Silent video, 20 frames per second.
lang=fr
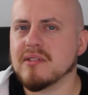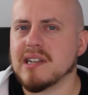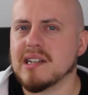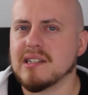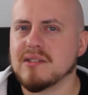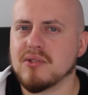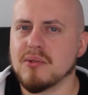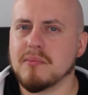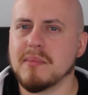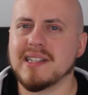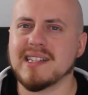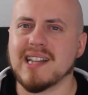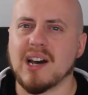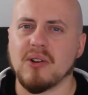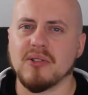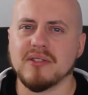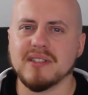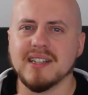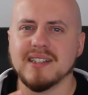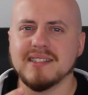qu'elles se mettent à
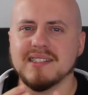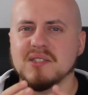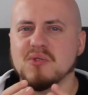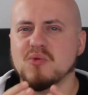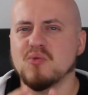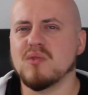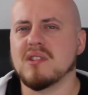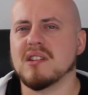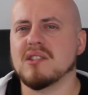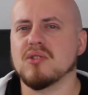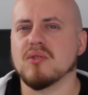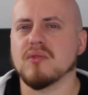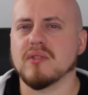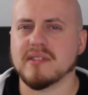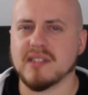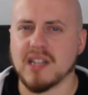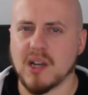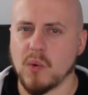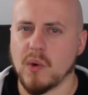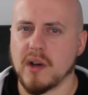regarder toutes les œuvres
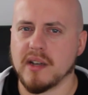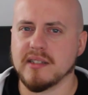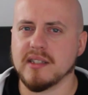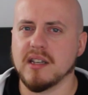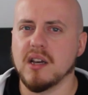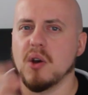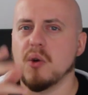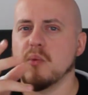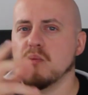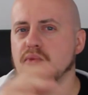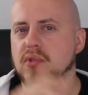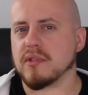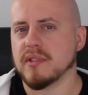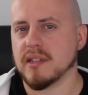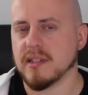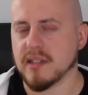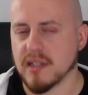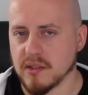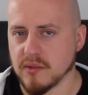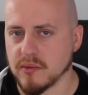Star Wars pour cette
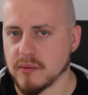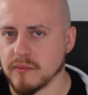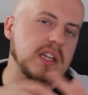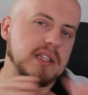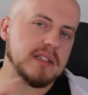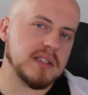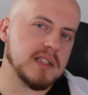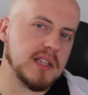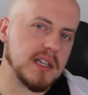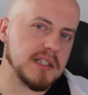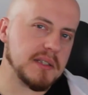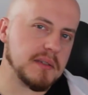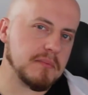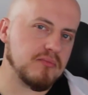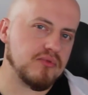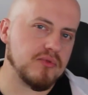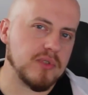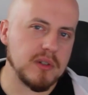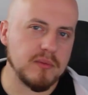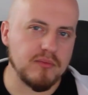raison. Dernier
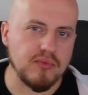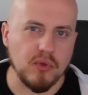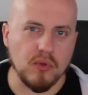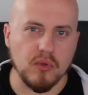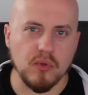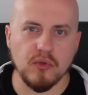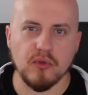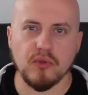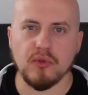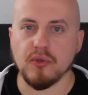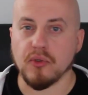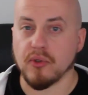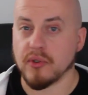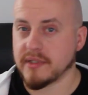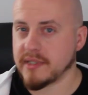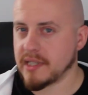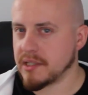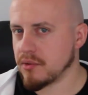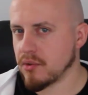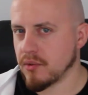point pour conclure
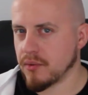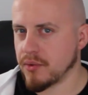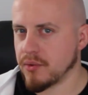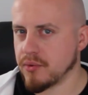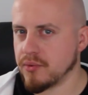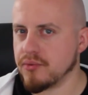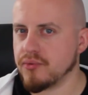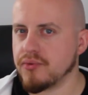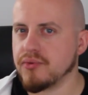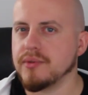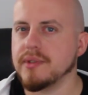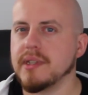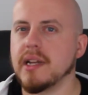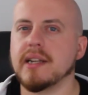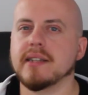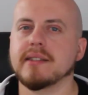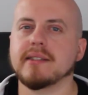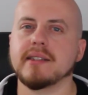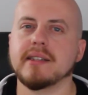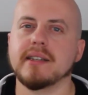cette review,
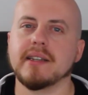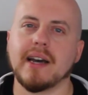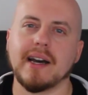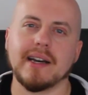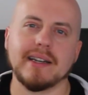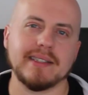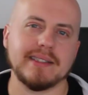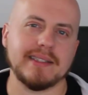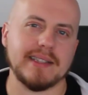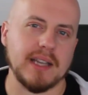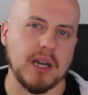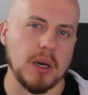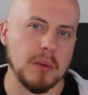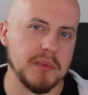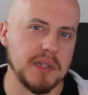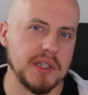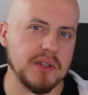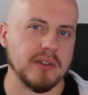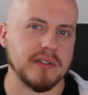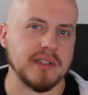Nalassé a été
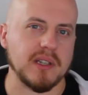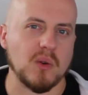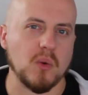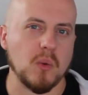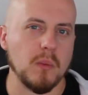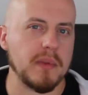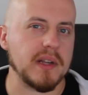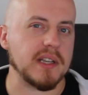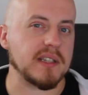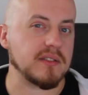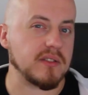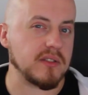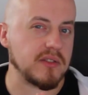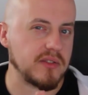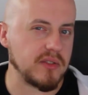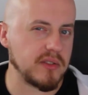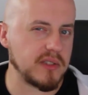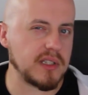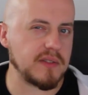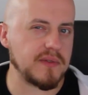emmené dans un complexe
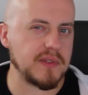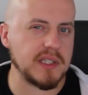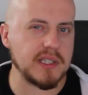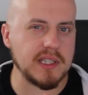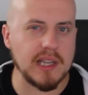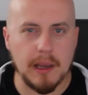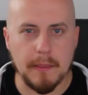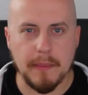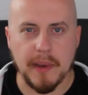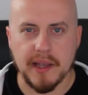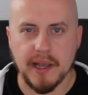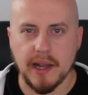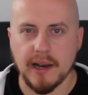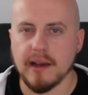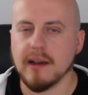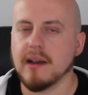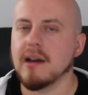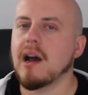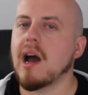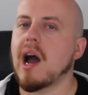scientifique impérial
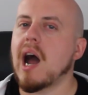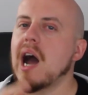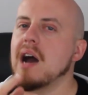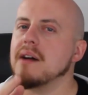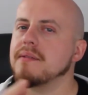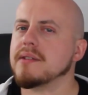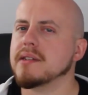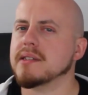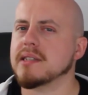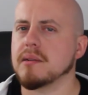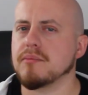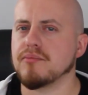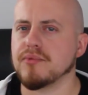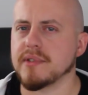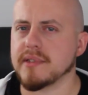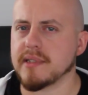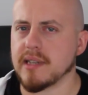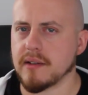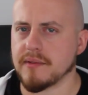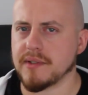afin qu'elle puisse
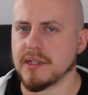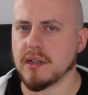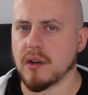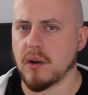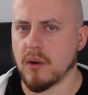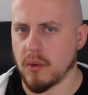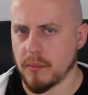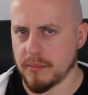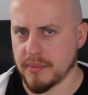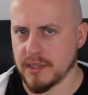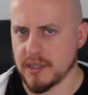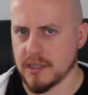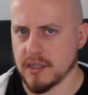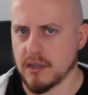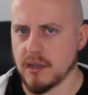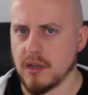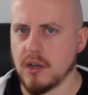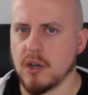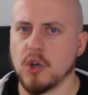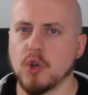servir l'Empire.
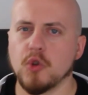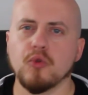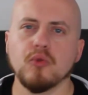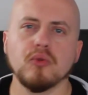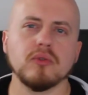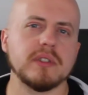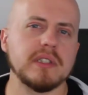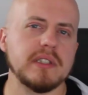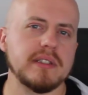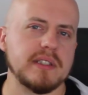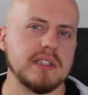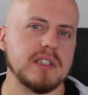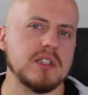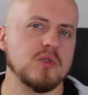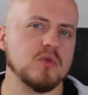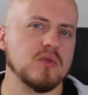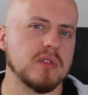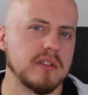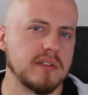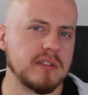Donc ici,
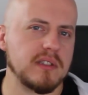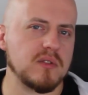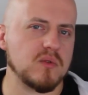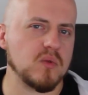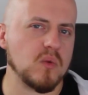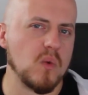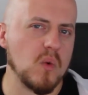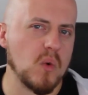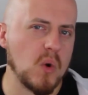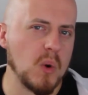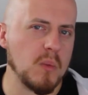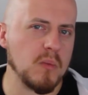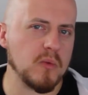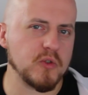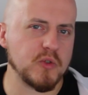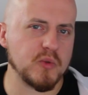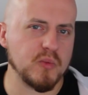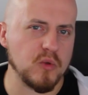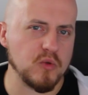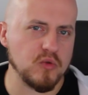nous assistons au
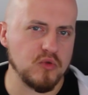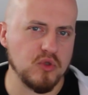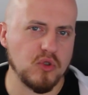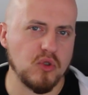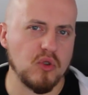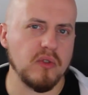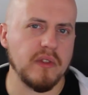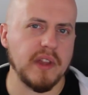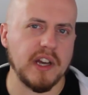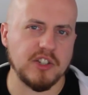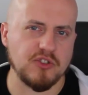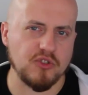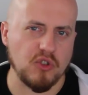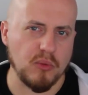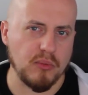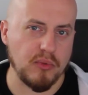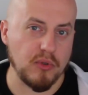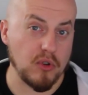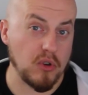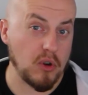commencement du clonage de
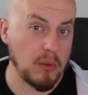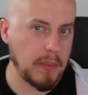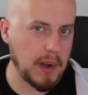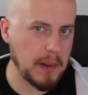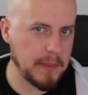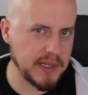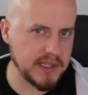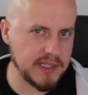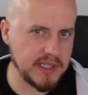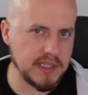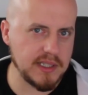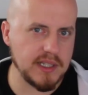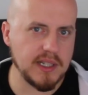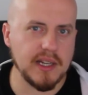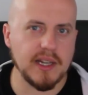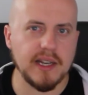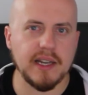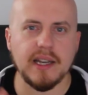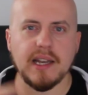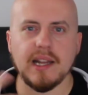l'empereur Palpatine
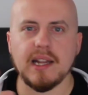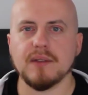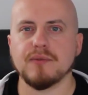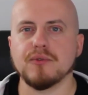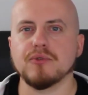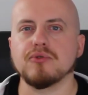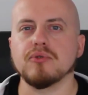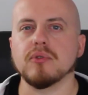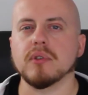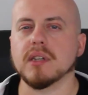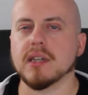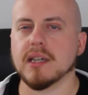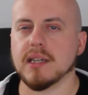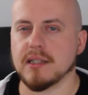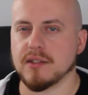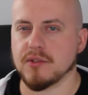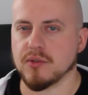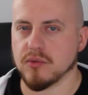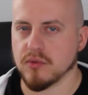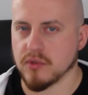et la future
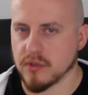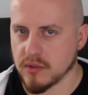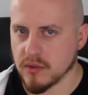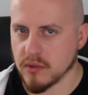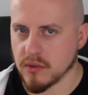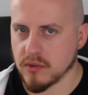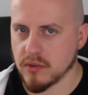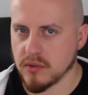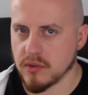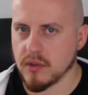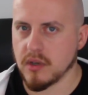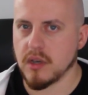création de Snoke.